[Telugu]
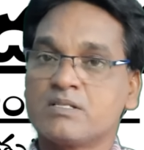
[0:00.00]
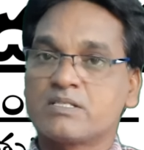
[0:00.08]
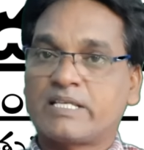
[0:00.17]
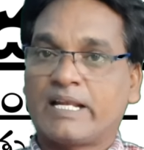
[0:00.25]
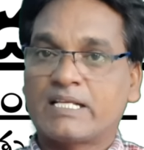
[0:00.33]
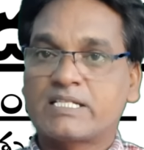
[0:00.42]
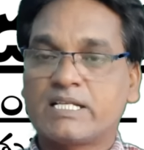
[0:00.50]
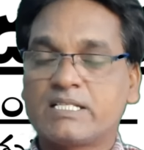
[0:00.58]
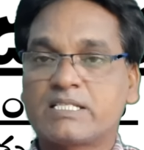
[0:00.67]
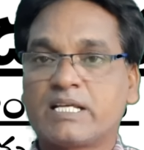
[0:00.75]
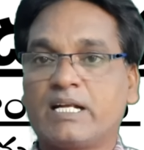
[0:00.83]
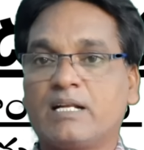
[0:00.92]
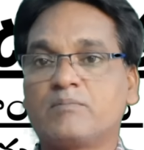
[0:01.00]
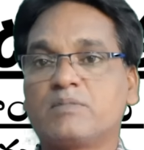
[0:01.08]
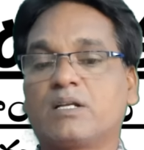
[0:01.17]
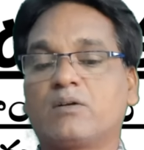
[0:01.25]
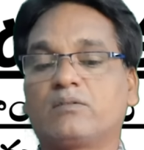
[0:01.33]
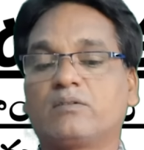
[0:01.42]
సెలెక్షన్ చేయడం
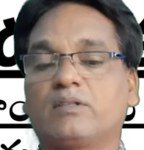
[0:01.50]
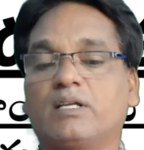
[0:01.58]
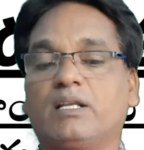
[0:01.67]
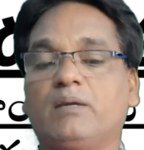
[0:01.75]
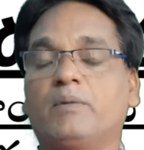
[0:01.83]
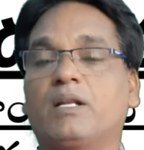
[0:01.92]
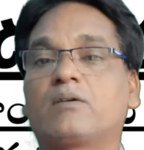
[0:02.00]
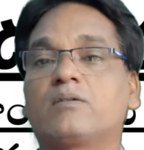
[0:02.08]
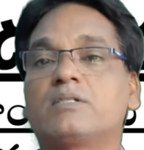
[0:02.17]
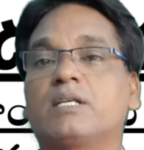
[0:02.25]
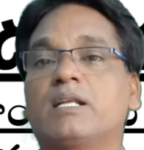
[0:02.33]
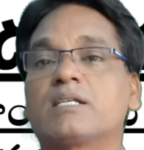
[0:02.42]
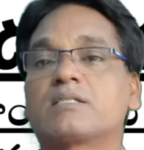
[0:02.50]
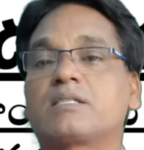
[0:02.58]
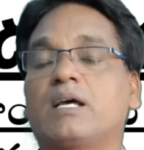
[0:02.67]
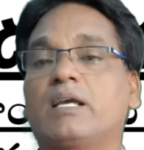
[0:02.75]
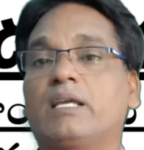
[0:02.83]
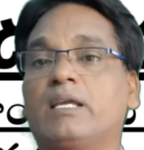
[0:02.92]
జరుగుతుందని మనకు జిల్లా
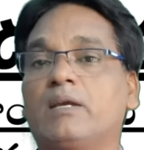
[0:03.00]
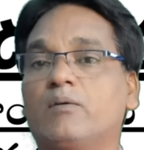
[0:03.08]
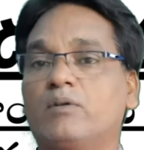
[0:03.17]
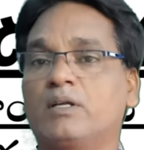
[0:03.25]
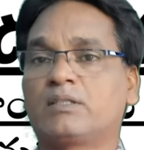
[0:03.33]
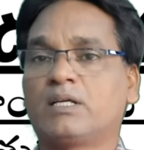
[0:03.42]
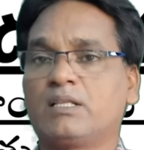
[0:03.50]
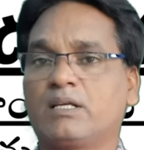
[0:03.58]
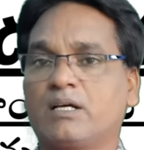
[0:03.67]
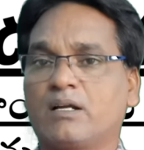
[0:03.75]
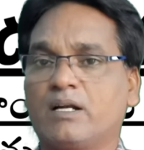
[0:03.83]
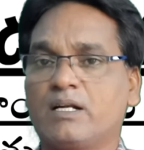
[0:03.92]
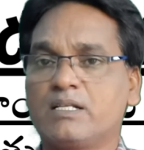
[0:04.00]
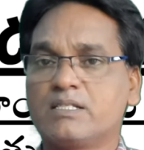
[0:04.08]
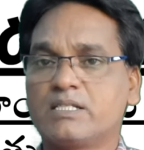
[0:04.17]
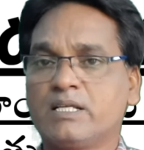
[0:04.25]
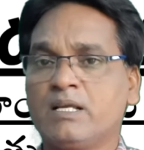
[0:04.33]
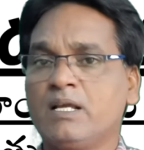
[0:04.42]
స్థాయి ఉన్నతాధికారుల
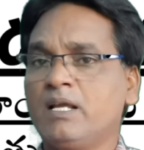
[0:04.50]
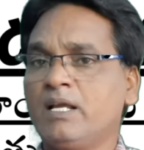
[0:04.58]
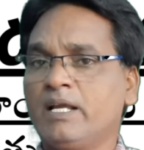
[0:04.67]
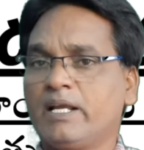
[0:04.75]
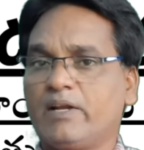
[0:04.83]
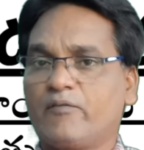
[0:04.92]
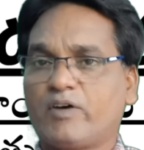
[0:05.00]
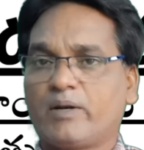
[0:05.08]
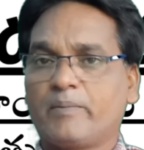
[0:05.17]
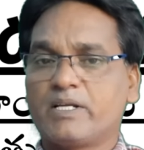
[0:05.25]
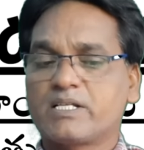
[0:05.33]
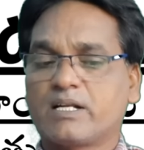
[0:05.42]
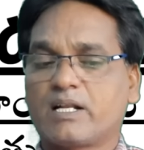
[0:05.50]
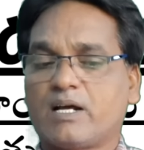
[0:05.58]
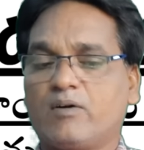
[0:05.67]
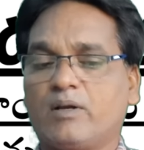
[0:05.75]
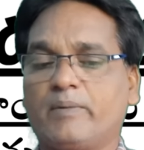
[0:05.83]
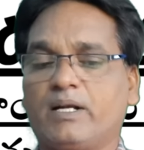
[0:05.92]
నుంచి ఇన్ఫర్మేషన్
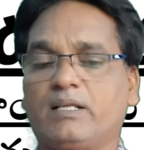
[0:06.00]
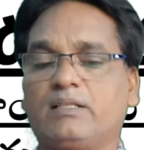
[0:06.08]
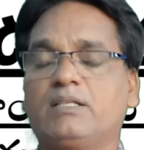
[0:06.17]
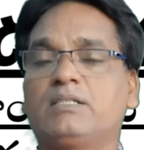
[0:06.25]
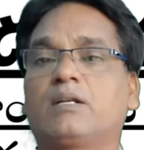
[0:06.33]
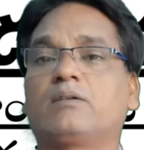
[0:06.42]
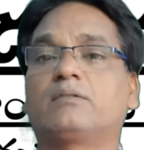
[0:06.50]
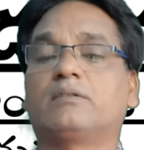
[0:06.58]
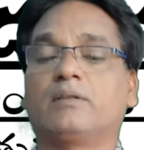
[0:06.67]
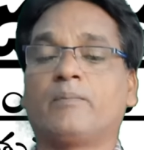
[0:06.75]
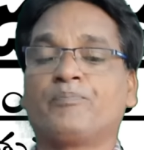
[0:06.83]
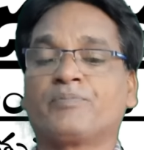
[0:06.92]
రావడం అనేది జరుగుతుంది